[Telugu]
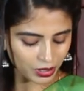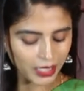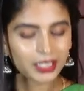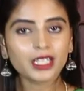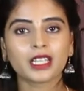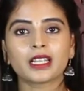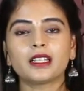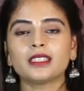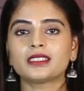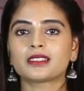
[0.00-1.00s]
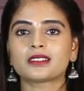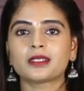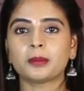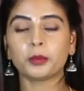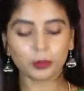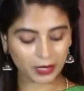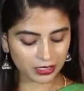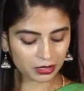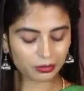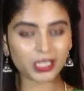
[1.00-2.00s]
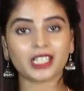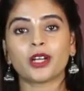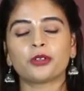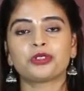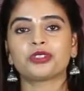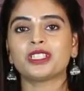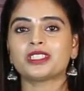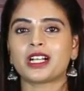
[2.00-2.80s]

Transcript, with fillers: ఉంటాయి కానీ జస్ట్ ఇప్పుడు మాత్రం మీకు ఇలా ఉంటుంది